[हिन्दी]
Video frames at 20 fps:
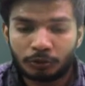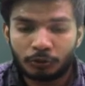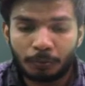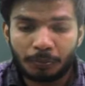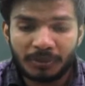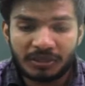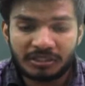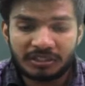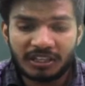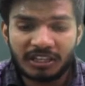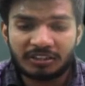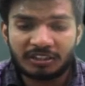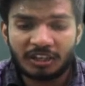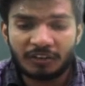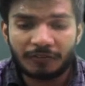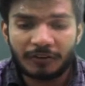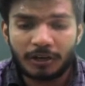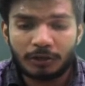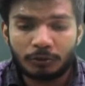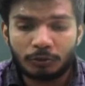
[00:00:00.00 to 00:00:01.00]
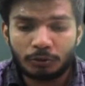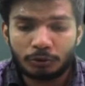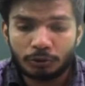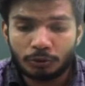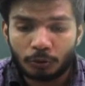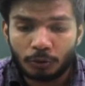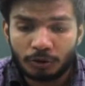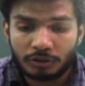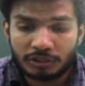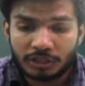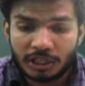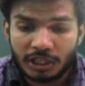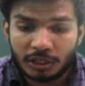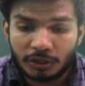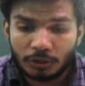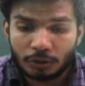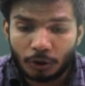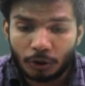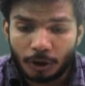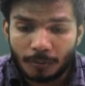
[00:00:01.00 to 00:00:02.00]
तो बिजनेस रिफर टू दोज
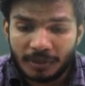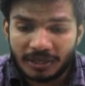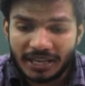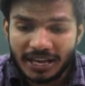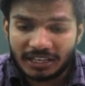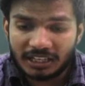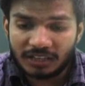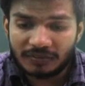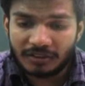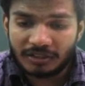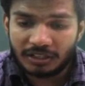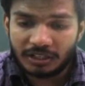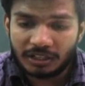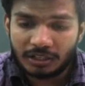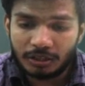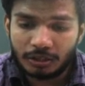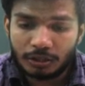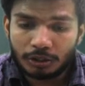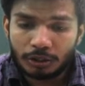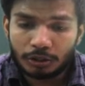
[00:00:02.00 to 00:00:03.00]
इकोनॉमिक एक्टिविटी